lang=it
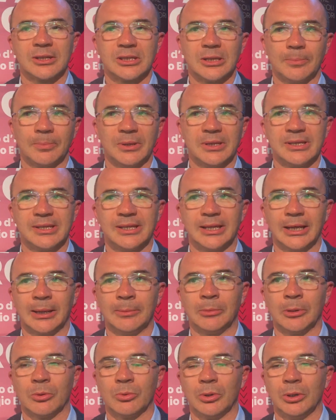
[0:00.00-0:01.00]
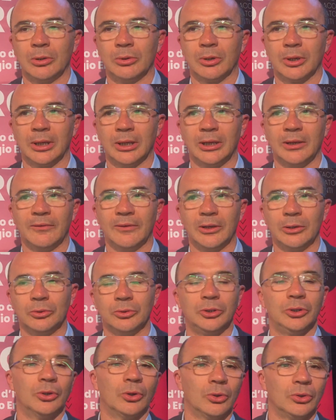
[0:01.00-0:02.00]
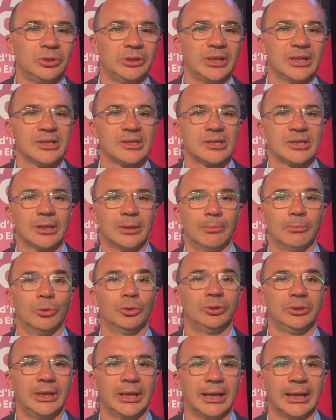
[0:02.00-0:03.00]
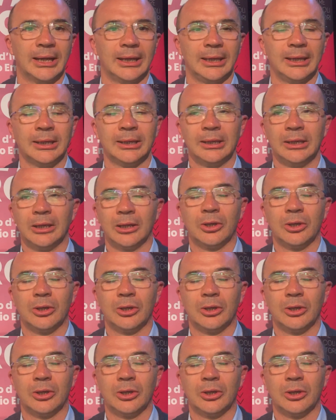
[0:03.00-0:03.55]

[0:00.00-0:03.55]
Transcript: se pensiamo a quello che è il livello di audience mondiale